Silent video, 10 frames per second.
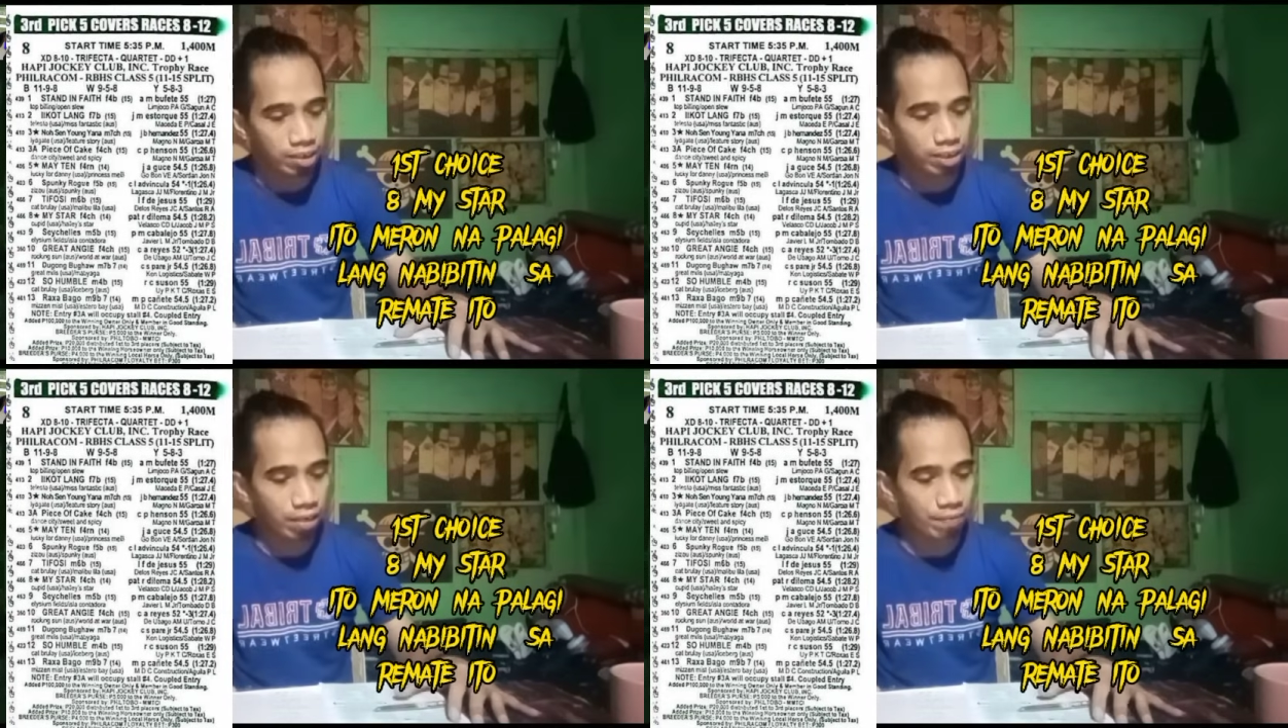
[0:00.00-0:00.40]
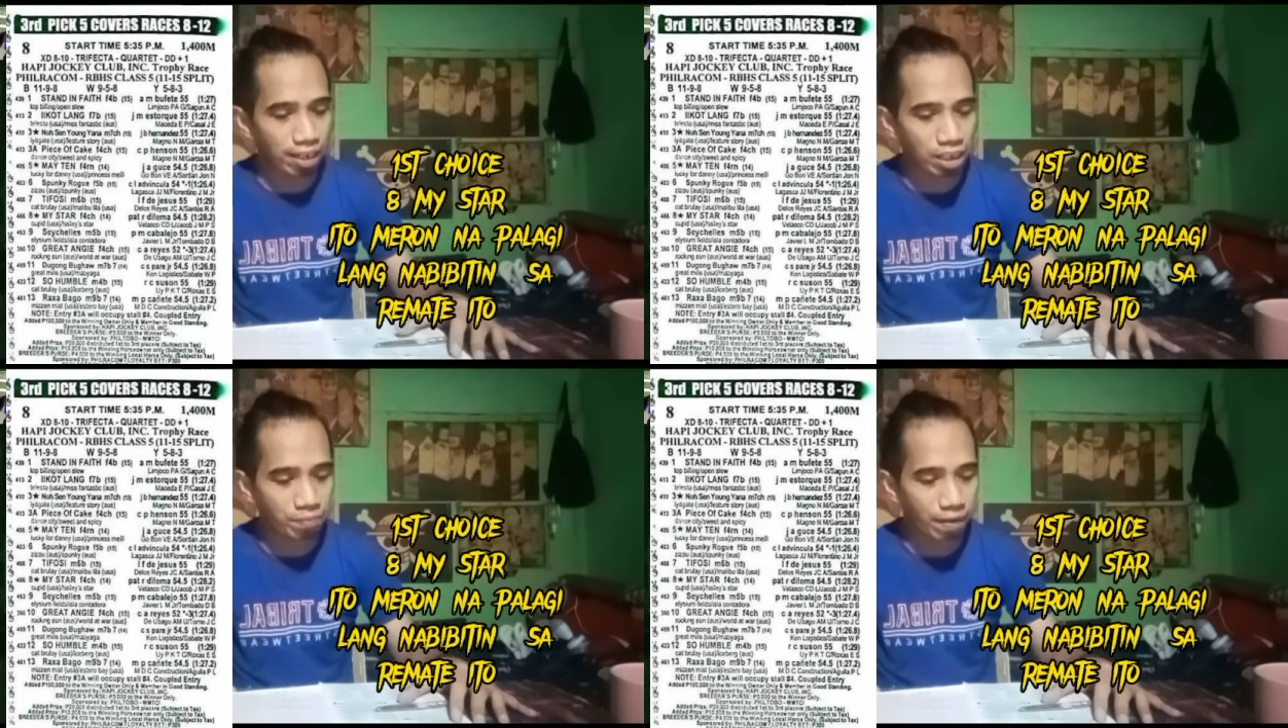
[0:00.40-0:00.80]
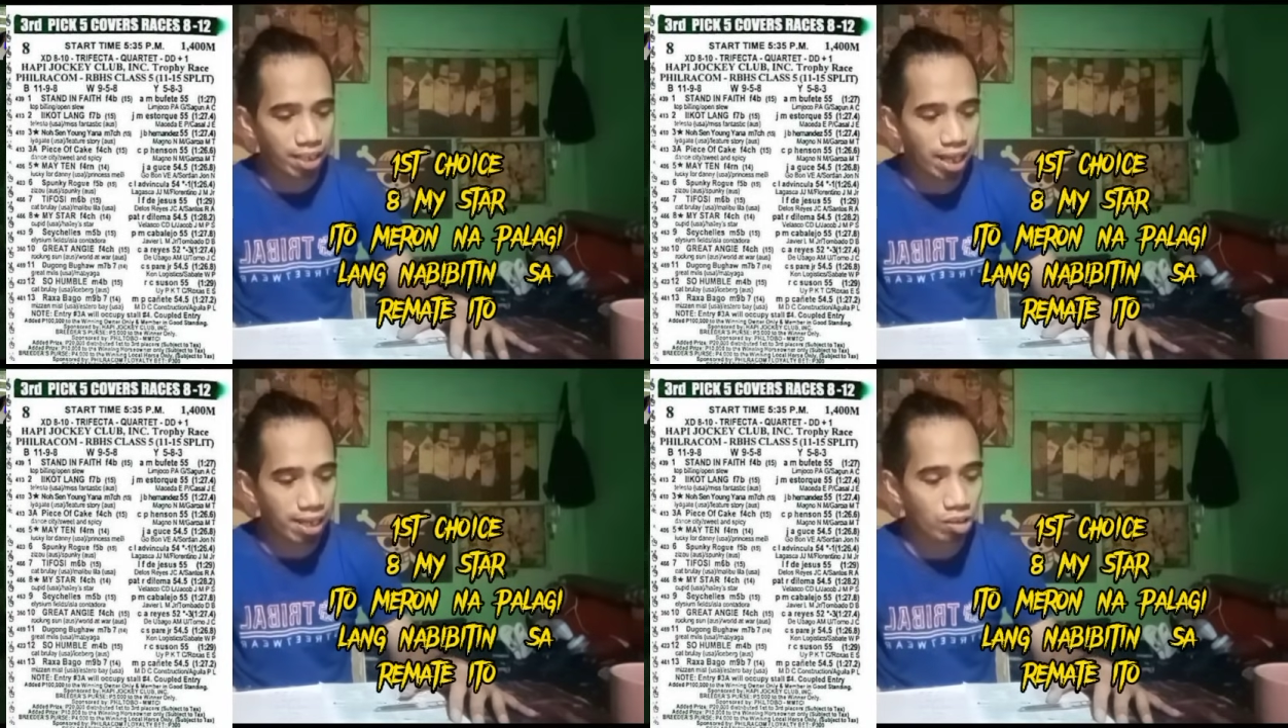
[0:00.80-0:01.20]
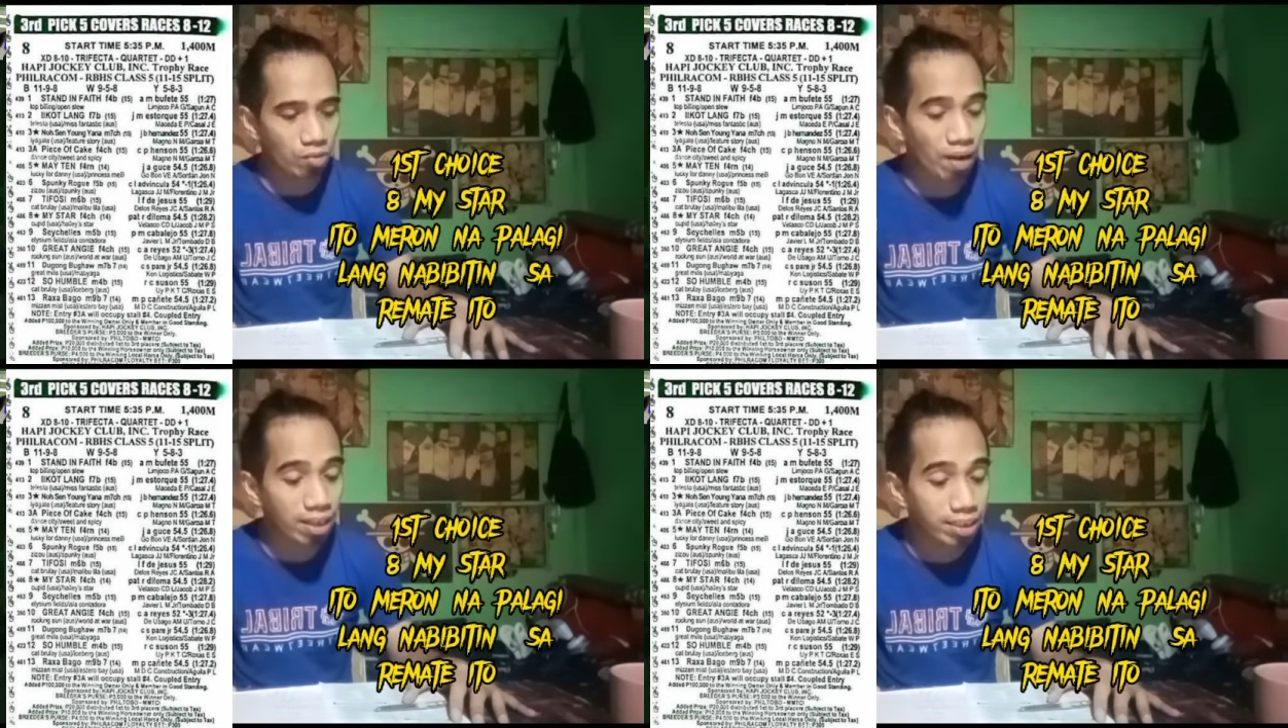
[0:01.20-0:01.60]
Same rider pa rin tayo dito,
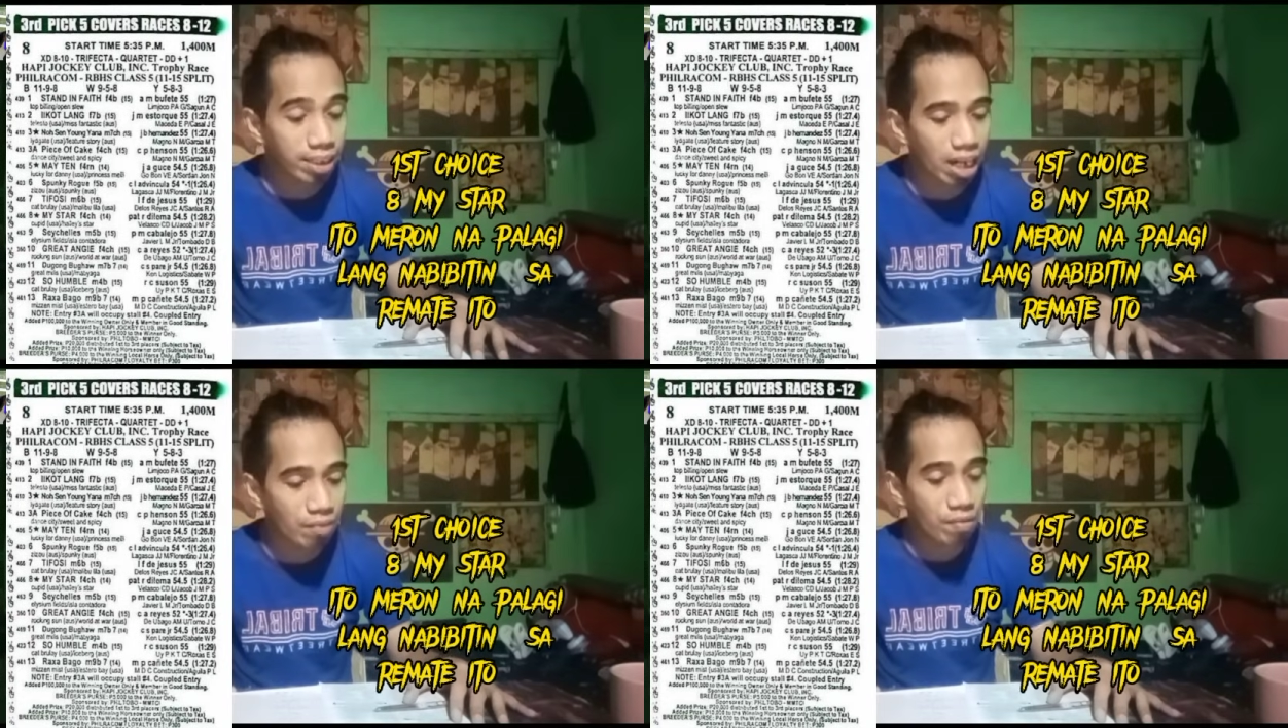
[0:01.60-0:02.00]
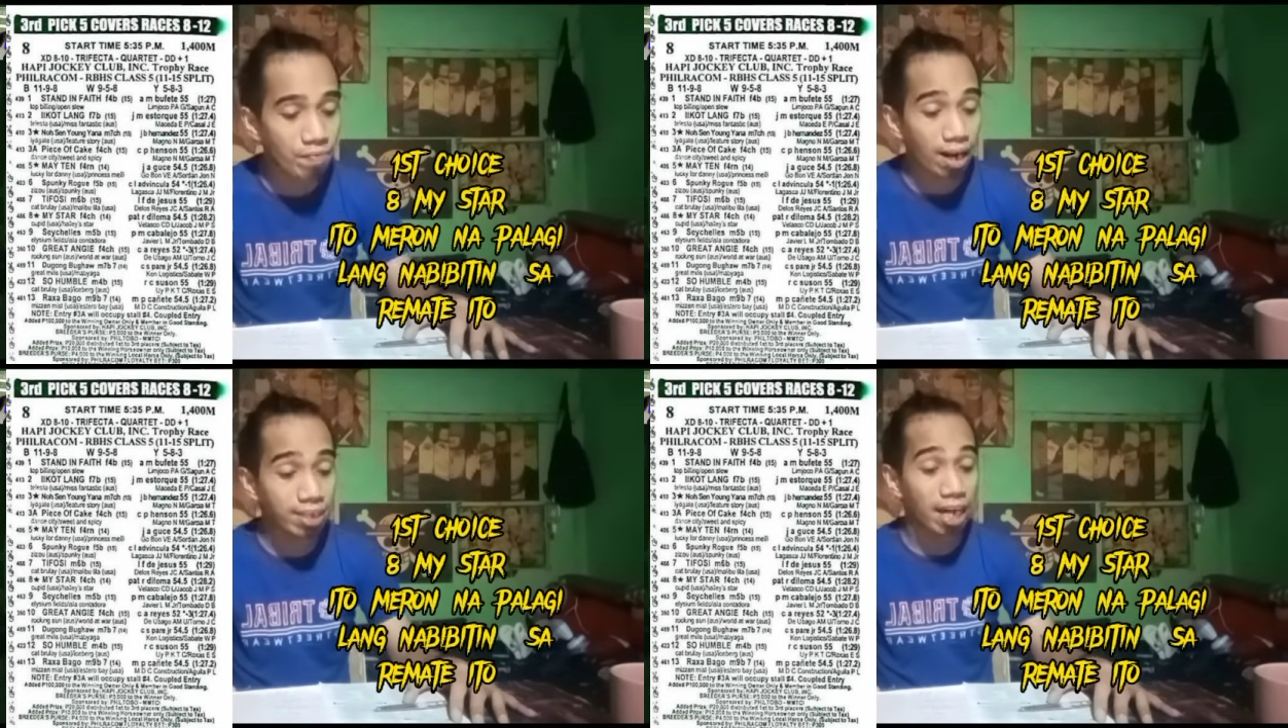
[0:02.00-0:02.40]
pati dilema para